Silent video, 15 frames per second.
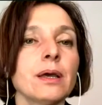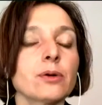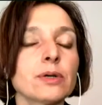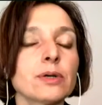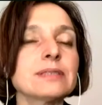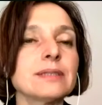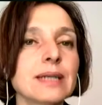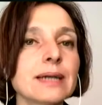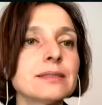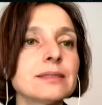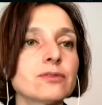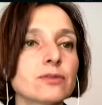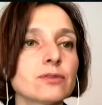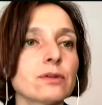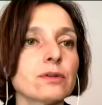Questi
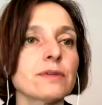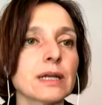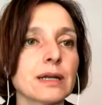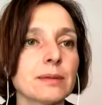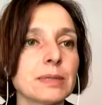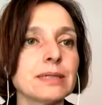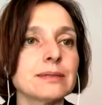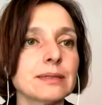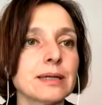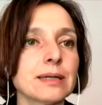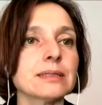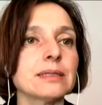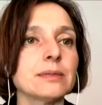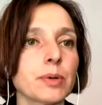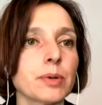dati sono veramente
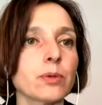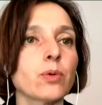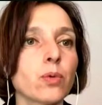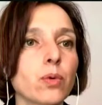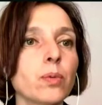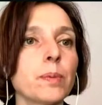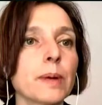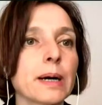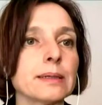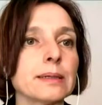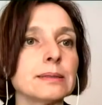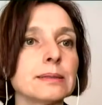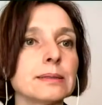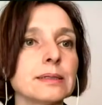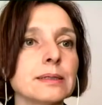dati
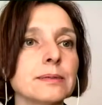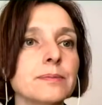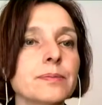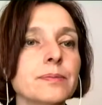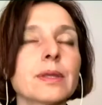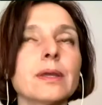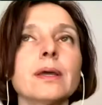preoccupanti.